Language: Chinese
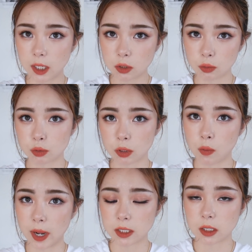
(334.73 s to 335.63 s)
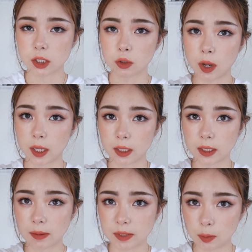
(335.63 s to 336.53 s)
但是我觉得晚上这款跟
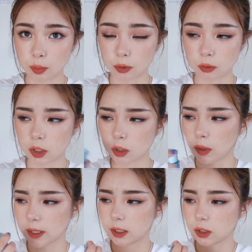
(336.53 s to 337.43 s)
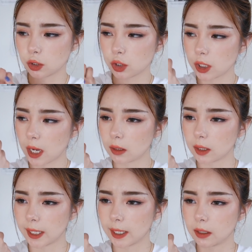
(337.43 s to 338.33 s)
他们家普通这款其实上
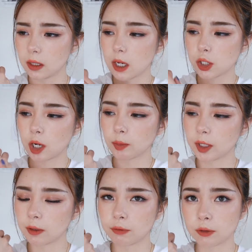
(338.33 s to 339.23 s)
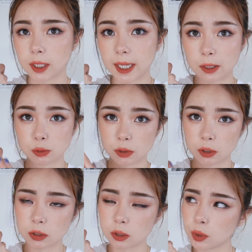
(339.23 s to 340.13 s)
脸上皮肤的感
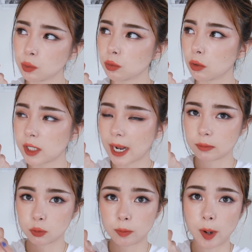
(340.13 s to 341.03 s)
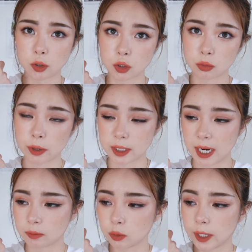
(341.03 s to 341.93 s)
觉滋润度都差不多，保湿度也
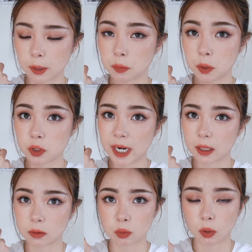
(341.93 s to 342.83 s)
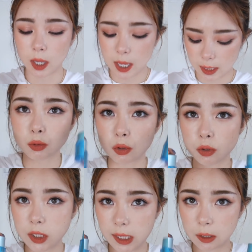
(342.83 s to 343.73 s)
差不多，感觉没有差很多。所以
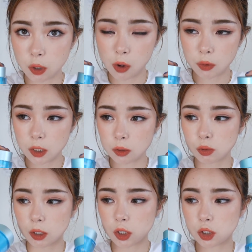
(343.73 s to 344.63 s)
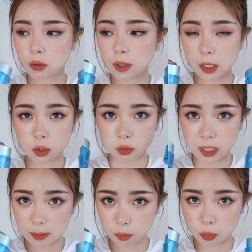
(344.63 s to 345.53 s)
说这两款我个人觉得使用感受
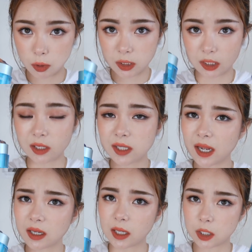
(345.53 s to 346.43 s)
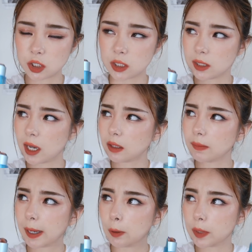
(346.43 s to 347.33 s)
差不多，其实价格也是一样的
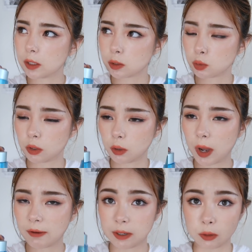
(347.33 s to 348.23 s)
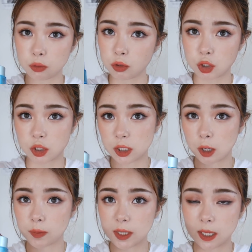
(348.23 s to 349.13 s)
吧，我没记错的话，反正都是十几
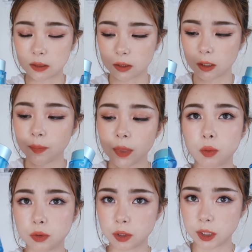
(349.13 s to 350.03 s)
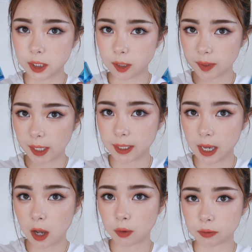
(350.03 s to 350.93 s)
澳币的样子。我觉得这个便宜
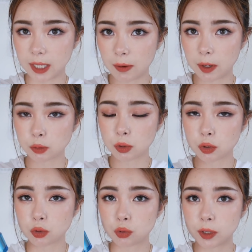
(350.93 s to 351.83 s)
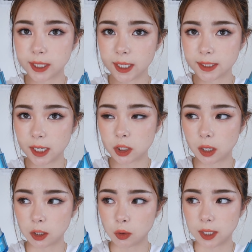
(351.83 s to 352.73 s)
好用大碗，所以说如果你也在
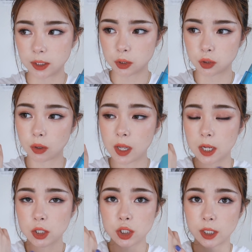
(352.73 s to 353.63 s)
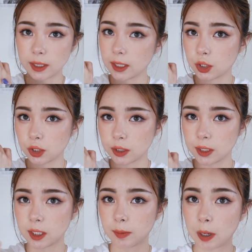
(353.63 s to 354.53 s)
找一款这种啫喱质
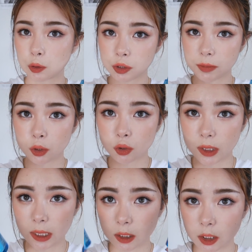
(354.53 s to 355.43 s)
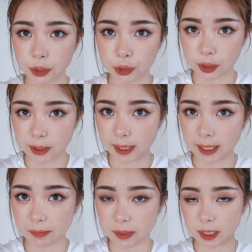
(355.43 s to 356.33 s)
地的保湿面霜呢，可以试一下
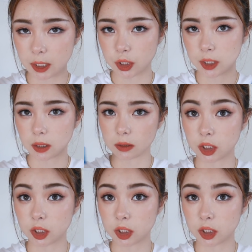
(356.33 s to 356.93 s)
他们家的这个。